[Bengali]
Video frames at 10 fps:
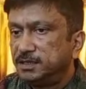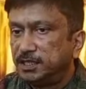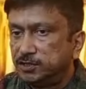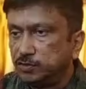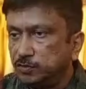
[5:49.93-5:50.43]

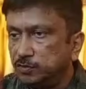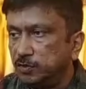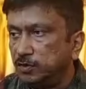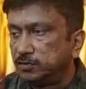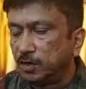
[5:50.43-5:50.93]
কিছু
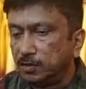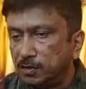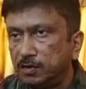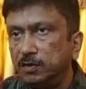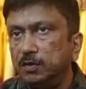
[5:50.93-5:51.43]

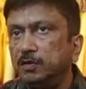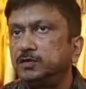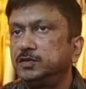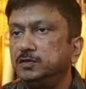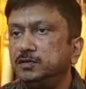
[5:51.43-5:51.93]
সংখ্যক
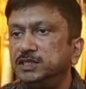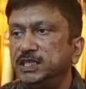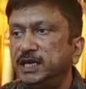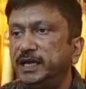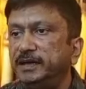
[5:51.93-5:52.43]
লোকজন হচ্ছে
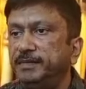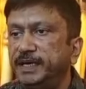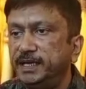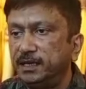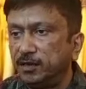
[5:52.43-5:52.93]
এই
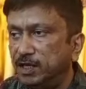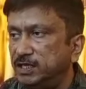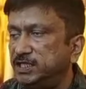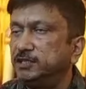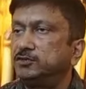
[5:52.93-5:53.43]
মেডিকেল কলেজ
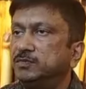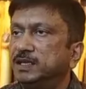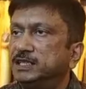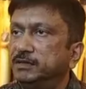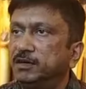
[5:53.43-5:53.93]
যেহেতু
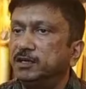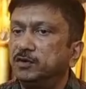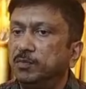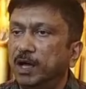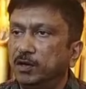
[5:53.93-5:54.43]
মাতৃমাটা
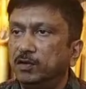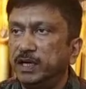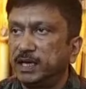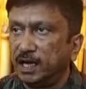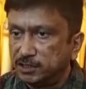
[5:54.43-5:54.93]
খুব ভালো
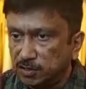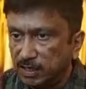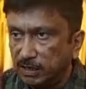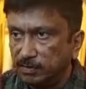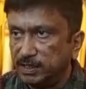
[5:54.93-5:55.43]
করে কাজ
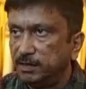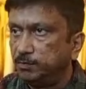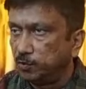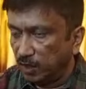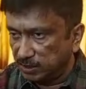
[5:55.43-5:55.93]
করে আমাদের
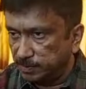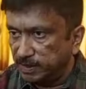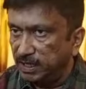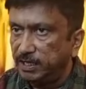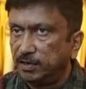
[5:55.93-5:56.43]
পুরো
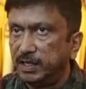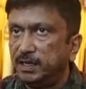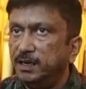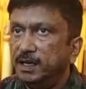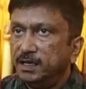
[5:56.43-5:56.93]
হাসপাতালই করে
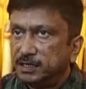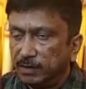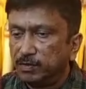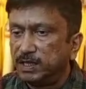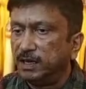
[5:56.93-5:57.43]

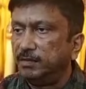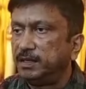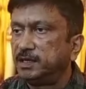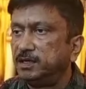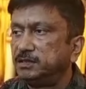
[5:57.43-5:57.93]
তার মধ্যে
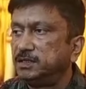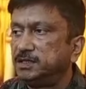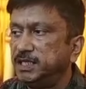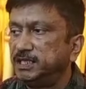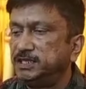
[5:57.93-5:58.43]
এটা
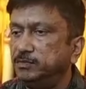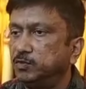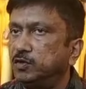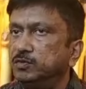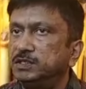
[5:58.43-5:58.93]
ঠিক যে
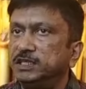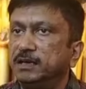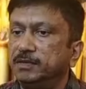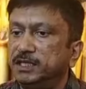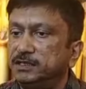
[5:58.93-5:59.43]
মুখ্যমন্ত্রী
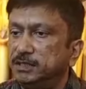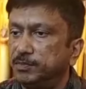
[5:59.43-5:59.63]
আমাদের যে